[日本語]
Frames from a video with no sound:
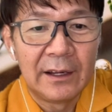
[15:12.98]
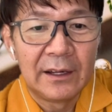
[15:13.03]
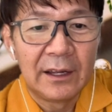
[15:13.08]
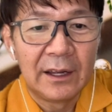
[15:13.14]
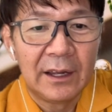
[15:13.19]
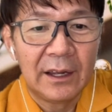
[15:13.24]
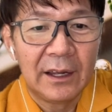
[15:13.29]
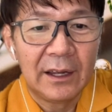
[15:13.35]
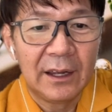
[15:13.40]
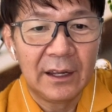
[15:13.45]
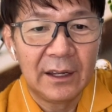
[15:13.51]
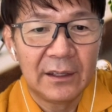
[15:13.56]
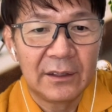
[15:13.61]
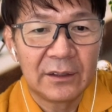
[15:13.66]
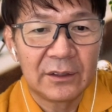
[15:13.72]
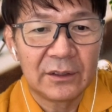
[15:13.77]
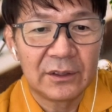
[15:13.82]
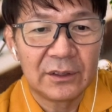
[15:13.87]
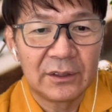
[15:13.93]

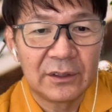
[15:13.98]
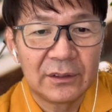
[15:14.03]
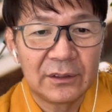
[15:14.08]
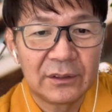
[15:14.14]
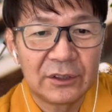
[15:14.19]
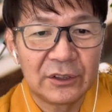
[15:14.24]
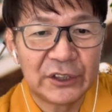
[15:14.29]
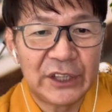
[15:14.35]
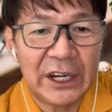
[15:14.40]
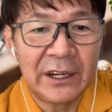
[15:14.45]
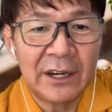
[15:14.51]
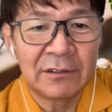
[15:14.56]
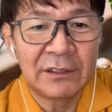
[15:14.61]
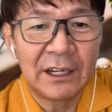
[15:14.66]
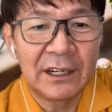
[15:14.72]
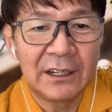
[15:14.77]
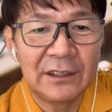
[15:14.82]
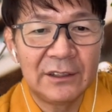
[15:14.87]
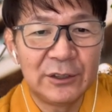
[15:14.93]
えー、ちょっと戦略
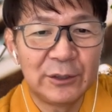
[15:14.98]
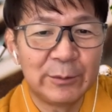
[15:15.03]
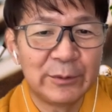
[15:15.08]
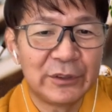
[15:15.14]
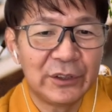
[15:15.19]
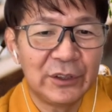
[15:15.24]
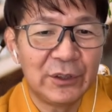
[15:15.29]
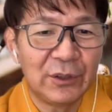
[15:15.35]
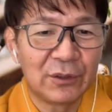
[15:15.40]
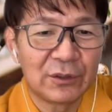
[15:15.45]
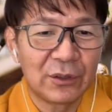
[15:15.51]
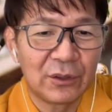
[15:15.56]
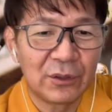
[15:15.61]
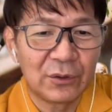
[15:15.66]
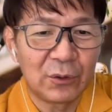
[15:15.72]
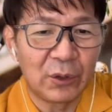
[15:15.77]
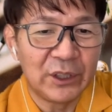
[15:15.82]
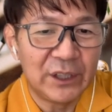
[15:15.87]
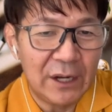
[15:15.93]
的に自分の色を
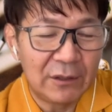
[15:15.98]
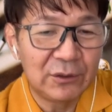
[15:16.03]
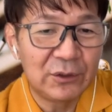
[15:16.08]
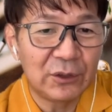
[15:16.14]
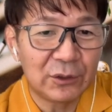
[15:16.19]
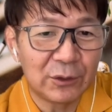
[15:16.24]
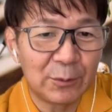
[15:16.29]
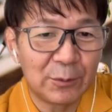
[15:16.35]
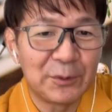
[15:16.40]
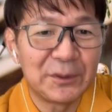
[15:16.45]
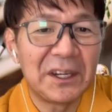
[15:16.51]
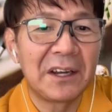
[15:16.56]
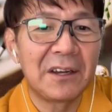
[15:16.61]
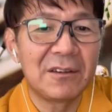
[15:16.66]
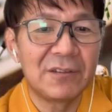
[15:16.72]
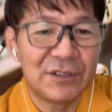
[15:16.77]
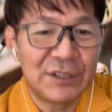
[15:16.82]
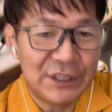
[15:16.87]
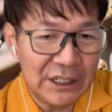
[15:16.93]
取り入れるっていうこともでき
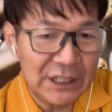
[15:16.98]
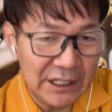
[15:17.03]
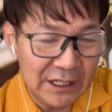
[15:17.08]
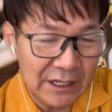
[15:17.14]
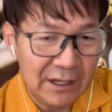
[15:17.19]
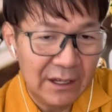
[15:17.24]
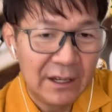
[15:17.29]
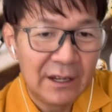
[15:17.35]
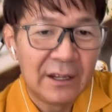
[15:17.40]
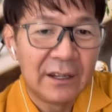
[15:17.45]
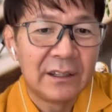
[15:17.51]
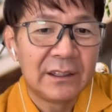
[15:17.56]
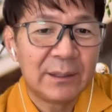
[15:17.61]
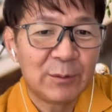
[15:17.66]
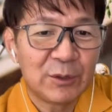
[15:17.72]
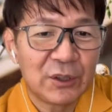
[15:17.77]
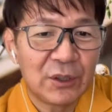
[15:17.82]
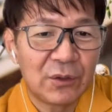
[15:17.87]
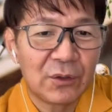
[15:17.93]
るし、
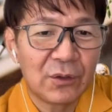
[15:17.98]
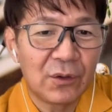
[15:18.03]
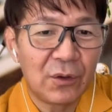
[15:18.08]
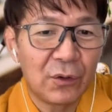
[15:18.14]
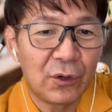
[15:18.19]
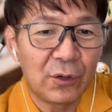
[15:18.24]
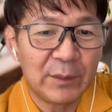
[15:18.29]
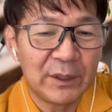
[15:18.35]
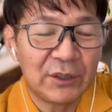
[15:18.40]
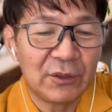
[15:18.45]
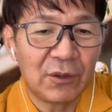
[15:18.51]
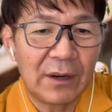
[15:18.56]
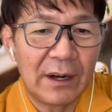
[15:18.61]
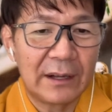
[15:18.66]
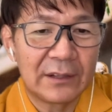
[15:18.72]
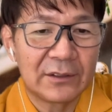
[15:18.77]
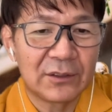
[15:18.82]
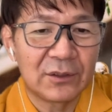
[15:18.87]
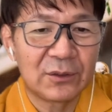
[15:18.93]
でもその好みと
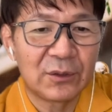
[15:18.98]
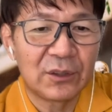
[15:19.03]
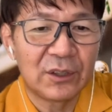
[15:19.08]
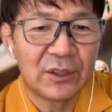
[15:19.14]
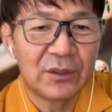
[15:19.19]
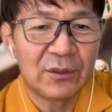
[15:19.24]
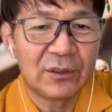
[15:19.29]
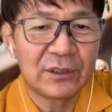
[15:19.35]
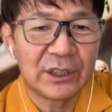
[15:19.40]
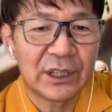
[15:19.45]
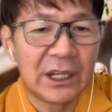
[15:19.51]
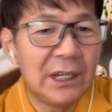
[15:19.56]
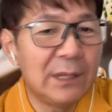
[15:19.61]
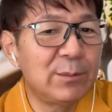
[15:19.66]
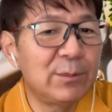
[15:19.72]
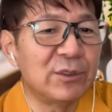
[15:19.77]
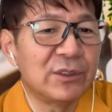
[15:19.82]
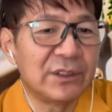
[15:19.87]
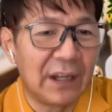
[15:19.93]
かその時の
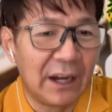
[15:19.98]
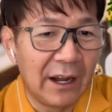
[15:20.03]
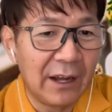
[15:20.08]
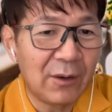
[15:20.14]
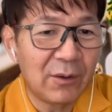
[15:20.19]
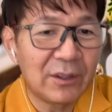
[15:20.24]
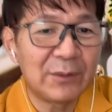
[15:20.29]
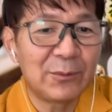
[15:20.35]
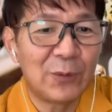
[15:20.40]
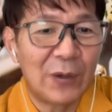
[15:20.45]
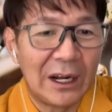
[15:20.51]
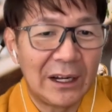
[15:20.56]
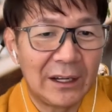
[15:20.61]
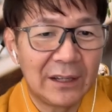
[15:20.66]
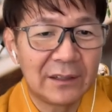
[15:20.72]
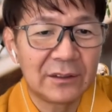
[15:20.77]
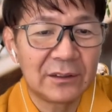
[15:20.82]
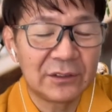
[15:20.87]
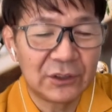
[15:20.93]
気分ってね、これも
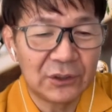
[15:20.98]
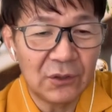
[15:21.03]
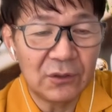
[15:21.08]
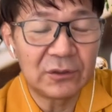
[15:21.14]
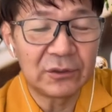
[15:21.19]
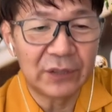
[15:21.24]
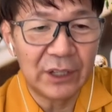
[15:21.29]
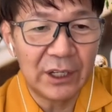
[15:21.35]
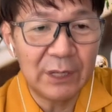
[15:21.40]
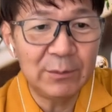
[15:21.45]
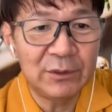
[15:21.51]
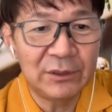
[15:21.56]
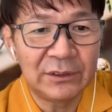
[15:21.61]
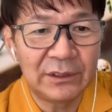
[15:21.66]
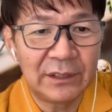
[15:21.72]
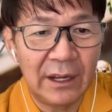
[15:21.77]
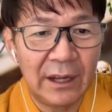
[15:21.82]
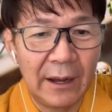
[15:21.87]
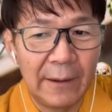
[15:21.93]
すごく気分っ
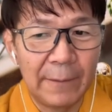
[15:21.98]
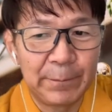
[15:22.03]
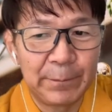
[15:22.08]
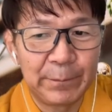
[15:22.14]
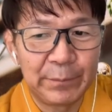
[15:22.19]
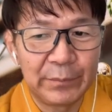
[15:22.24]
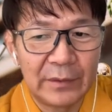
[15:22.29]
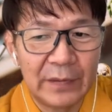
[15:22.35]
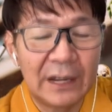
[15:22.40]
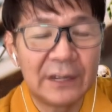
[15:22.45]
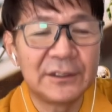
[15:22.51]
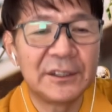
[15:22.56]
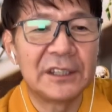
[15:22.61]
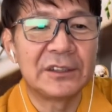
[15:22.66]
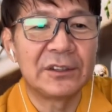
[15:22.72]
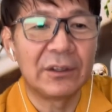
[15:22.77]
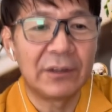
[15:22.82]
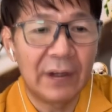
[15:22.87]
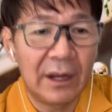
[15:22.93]
て大事で
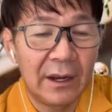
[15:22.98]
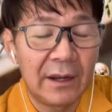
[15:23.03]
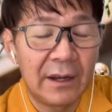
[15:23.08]
すよね。